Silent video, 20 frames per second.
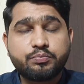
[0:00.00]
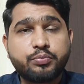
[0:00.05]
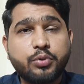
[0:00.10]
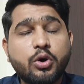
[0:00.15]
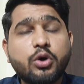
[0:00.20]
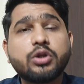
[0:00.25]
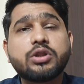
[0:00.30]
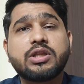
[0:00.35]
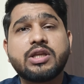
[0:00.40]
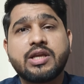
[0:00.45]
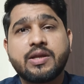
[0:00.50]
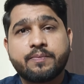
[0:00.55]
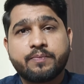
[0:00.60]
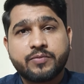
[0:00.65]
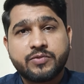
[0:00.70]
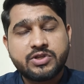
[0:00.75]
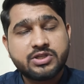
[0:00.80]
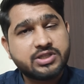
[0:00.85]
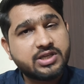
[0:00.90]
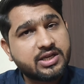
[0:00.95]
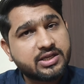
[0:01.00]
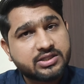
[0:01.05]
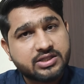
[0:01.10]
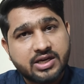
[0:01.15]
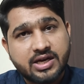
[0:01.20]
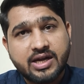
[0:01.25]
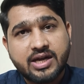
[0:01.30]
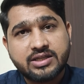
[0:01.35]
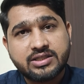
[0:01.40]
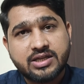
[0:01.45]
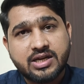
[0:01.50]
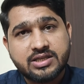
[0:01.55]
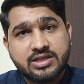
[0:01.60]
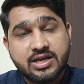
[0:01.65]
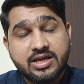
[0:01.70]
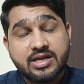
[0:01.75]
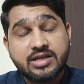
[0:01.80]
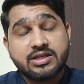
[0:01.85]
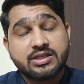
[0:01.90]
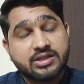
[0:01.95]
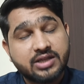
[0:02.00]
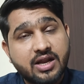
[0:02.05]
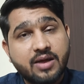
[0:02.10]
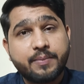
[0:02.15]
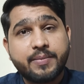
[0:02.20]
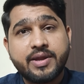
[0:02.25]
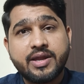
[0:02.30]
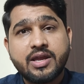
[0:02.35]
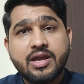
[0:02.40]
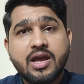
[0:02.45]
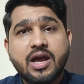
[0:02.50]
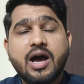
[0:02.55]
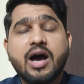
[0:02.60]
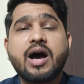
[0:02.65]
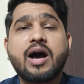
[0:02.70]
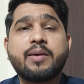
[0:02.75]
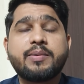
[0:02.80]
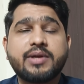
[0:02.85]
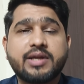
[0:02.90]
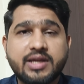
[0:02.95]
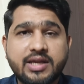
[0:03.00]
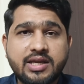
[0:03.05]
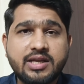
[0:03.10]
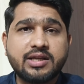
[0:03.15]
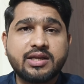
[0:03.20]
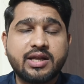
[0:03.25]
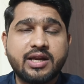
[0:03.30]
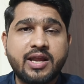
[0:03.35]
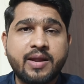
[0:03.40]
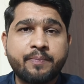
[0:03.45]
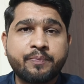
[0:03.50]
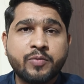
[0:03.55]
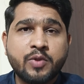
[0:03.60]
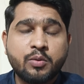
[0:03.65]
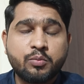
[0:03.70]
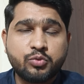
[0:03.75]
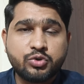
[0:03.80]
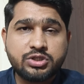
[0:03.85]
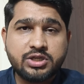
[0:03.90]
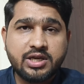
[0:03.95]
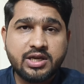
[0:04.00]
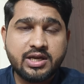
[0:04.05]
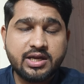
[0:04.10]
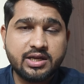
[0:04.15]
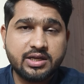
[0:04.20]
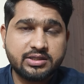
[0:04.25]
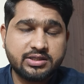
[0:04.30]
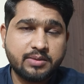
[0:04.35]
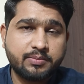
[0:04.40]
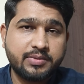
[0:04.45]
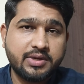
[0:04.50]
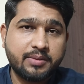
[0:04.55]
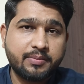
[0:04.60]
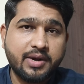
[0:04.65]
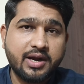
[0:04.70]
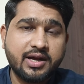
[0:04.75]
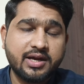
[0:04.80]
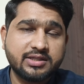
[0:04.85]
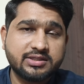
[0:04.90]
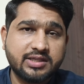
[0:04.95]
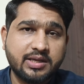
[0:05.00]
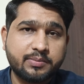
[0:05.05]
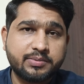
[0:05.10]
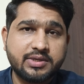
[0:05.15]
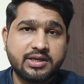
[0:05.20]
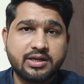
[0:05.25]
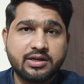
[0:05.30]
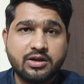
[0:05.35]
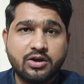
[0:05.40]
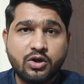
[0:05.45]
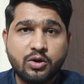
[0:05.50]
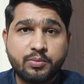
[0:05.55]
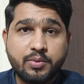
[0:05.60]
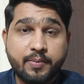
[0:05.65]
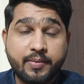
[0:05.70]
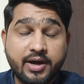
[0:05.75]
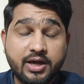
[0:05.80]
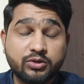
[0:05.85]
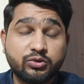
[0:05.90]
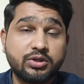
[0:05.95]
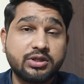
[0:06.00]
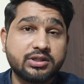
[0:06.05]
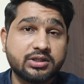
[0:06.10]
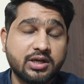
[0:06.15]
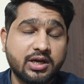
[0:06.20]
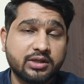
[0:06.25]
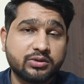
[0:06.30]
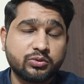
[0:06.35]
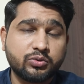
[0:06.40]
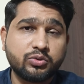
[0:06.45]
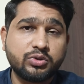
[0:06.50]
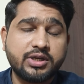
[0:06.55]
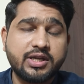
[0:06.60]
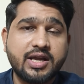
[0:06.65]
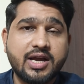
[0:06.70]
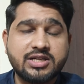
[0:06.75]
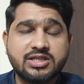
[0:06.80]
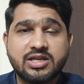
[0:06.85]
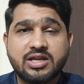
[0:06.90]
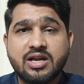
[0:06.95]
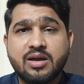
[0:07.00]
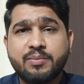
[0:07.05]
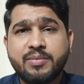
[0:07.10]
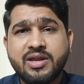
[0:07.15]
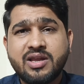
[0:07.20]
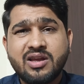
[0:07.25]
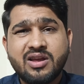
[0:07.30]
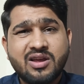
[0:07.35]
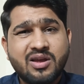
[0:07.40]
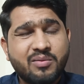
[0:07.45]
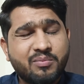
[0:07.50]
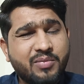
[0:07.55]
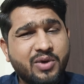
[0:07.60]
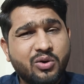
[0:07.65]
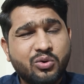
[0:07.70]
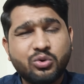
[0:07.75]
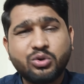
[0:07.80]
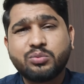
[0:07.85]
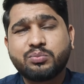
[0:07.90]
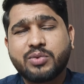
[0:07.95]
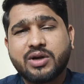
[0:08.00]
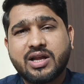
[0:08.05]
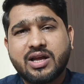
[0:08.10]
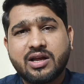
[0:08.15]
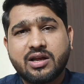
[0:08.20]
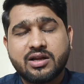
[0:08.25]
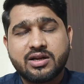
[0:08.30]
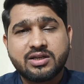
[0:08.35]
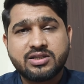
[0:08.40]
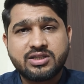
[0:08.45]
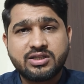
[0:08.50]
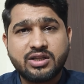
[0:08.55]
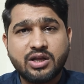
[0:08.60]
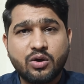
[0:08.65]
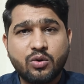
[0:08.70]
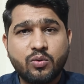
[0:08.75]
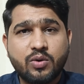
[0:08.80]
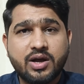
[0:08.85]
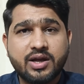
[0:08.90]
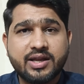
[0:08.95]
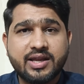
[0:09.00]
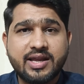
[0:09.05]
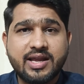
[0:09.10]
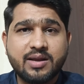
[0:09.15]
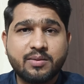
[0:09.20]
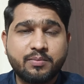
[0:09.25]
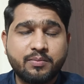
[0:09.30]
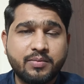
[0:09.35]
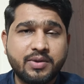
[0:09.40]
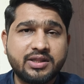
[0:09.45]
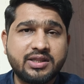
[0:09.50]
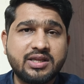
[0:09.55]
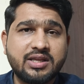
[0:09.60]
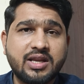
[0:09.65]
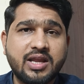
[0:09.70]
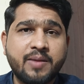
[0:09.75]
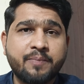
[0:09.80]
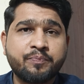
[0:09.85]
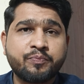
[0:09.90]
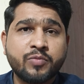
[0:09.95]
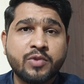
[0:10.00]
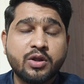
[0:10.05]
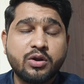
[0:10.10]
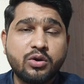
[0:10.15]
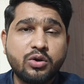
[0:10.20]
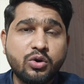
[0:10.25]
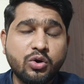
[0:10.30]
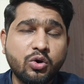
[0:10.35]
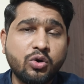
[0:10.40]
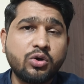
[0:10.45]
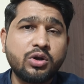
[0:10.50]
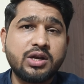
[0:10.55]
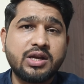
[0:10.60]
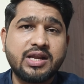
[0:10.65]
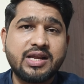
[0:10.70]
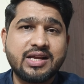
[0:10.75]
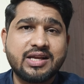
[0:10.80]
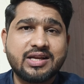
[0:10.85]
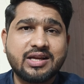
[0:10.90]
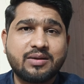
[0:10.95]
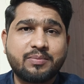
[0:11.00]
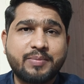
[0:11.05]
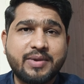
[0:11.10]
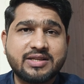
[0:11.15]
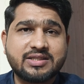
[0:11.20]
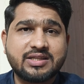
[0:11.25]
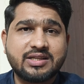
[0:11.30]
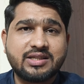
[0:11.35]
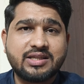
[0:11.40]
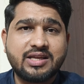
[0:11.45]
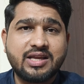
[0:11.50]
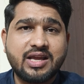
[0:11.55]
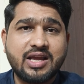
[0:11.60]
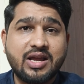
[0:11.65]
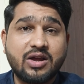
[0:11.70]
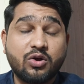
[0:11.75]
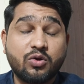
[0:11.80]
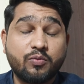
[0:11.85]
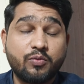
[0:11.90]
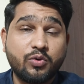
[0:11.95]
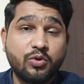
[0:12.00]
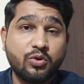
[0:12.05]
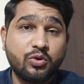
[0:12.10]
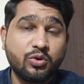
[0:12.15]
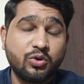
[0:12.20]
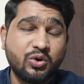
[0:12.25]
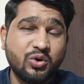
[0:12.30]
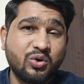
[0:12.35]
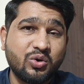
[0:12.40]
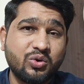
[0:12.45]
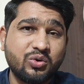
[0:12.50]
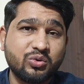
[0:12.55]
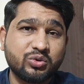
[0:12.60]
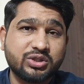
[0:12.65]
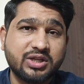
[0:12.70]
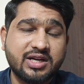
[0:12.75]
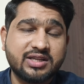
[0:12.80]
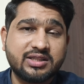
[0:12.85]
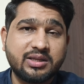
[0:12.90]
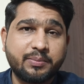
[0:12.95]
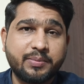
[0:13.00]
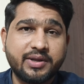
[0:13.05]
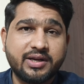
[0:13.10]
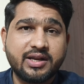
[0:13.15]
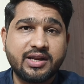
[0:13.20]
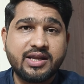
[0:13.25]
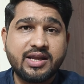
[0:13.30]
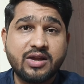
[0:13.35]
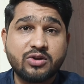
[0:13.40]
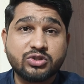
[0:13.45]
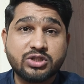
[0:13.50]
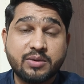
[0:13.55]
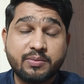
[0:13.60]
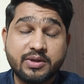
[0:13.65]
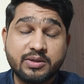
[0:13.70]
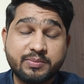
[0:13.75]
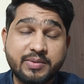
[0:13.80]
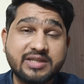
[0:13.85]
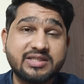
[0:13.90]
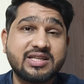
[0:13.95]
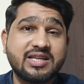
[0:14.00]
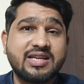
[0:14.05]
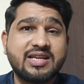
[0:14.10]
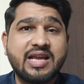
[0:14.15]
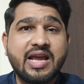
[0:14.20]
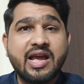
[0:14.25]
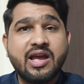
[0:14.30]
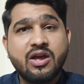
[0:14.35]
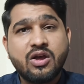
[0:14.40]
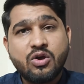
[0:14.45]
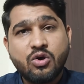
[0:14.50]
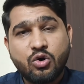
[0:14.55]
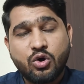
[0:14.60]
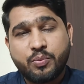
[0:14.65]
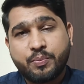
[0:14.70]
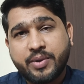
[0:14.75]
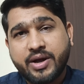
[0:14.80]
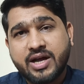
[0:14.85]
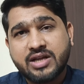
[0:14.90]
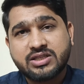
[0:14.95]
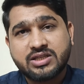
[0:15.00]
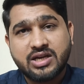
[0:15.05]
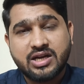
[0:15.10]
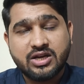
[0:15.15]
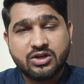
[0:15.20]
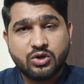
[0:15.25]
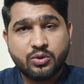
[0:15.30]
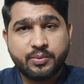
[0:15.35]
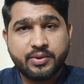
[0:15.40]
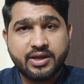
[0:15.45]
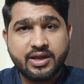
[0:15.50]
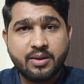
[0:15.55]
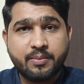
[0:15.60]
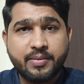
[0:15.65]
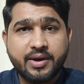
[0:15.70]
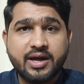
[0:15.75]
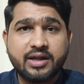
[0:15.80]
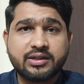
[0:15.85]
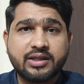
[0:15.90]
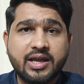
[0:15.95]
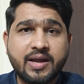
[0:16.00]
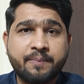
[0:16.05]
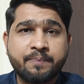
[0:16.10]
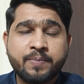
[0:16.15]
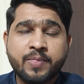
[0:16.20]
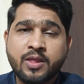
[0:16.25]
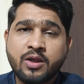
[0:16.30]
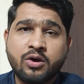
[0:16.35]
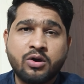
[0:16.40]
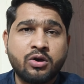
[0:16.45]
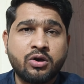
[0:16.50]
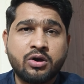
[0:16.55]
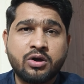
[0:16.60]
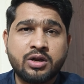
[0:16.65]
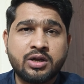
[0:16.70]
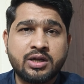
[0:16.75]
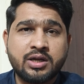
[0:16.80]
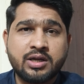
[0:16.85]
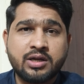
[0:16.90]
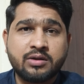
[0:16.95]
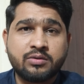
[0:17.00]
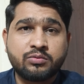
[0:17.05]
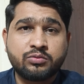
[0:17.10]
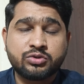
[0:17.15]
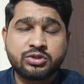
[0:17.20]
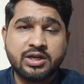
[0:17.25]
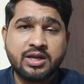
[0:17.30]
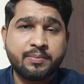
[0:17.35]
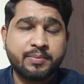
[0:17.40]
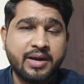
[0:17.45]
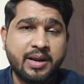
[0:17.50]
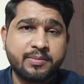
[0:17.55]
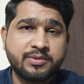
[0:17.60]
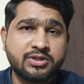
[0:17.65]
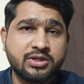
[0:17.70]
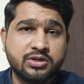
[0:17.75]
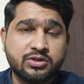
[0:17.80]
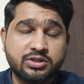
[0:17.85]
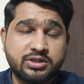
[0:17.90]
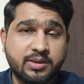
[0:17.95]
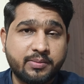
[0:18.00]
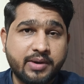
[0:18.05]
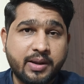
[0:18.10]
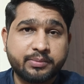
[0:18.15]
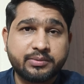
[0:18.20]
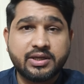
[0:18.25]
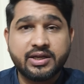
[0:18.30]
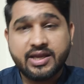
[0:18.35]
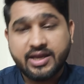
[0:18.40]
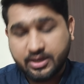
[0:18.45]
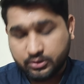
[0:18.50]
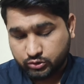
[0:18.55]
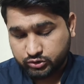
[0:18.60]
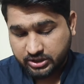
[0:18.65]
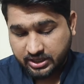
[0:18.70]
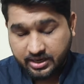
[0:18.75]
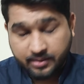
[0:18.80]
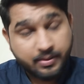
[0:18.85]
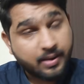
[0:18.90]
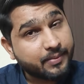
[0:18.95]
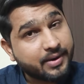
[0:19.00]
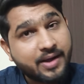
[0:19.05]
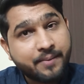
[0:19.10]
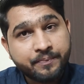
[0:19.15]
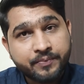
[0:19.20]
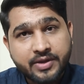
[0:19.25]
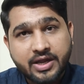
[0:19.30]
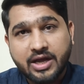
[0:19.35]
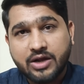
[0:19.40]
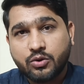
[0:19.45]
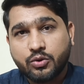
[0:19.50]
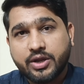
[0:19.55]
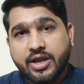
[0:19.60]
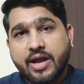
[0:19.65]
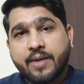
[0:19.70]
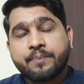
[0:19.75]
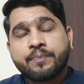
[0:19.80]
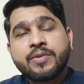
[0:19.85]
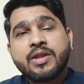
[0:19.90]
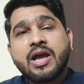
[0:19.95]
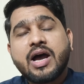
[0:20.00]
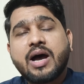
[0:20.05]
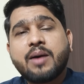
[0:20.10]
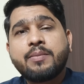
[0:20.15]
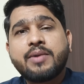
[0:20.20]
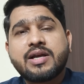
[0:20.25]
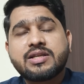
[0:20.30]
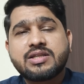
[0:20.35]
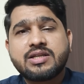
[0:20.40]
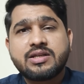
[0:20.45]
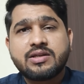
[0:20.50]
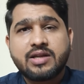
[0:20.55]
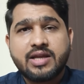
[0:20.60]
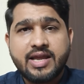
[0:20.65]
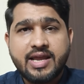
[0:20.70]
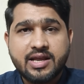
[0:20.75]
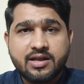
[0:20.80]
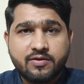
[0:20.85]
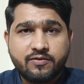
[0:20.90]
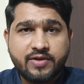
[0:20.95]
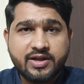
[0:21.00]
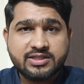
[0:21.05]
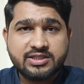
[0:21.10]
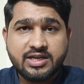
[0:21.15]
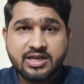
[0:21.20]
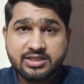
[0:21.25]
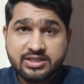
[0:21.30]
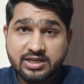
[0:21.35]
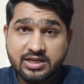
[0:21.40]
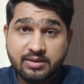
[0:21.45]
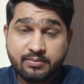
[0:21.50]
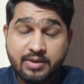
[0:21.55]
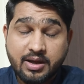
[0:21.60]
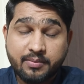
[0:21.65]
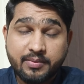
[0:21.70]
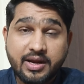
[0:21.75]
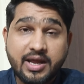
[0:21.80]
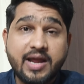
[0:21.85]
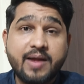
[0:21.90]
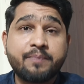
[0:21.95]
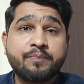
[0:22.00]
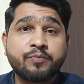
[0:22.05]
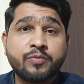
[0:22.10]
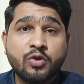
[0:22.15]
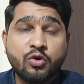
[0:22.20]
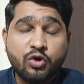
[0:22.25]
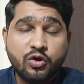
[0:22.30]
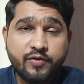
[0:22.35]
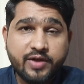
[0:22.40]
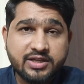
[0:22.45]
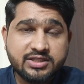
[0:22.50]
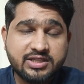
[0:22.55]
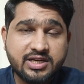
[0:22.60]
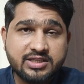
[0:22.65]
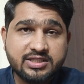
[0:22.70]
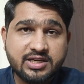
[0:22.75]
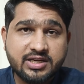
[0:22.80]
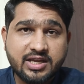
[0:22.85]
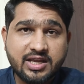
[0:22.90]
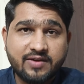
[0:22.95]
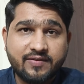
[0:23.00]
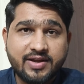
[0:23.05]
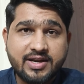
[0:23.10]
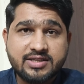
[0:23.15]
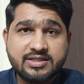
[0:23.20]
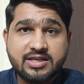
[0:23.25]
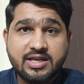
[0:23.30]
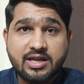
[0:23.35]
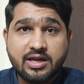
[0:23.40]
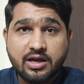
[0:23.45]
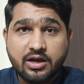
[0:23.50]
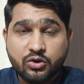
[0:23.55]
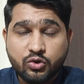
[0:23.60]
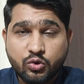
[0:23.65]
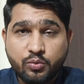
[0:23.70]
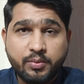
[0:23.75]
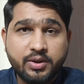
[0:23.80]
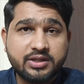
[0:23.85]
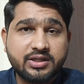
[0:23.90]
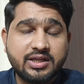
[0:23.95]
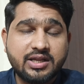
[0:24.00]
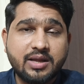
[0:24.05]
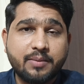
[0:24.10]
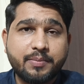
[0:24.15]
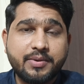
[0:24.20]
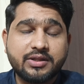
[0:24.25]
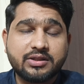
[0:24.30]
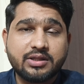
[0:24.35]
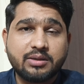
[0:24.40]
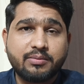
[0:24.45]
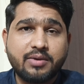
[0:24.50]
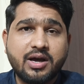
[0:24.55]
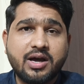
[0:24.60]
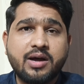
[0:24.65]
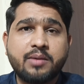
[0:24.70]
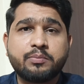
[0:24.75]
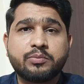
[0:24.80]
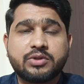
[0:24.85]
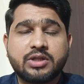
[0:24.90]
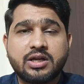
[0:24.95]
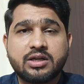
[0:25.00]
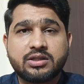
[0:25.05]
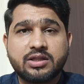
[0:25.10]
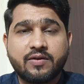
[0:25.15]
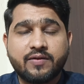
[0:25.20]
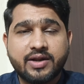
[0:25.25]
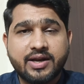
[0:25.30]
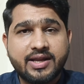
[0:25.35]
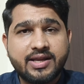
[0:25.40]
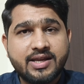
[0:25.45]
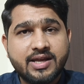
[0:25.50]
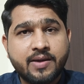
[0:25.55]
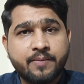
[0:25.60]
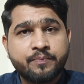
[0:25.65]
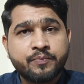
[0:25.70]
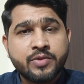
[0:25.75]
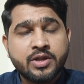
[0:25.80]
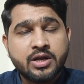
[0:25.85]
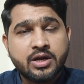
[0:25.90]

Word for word: बहुत ही जिसे सराहा जाना चाहिए जितना भी आप यकीन करें मुझे जब ये इमरान खान साहब से कॉल पर बात हुई इस खातून की आयशा नामी मैं ख़ुद बड़ा रंजीदा हुआ कि एक बंदी ने लोन लेकर पैसे दिए हैं और वो लोन उतारती फिर रही है उसके पास पैसे नहीं हैं और पाँच लाख रुपए की बात है और उसने प्राइम मिनिस्टर को जब रबा किया तो सारा मामला हल हो गया अब नाजरीन एक वैक्सीनेशन का मामला है और वैक्सीनेशन के हवाले से हकूमत ने अपने तमाम तर तोानाइयाँ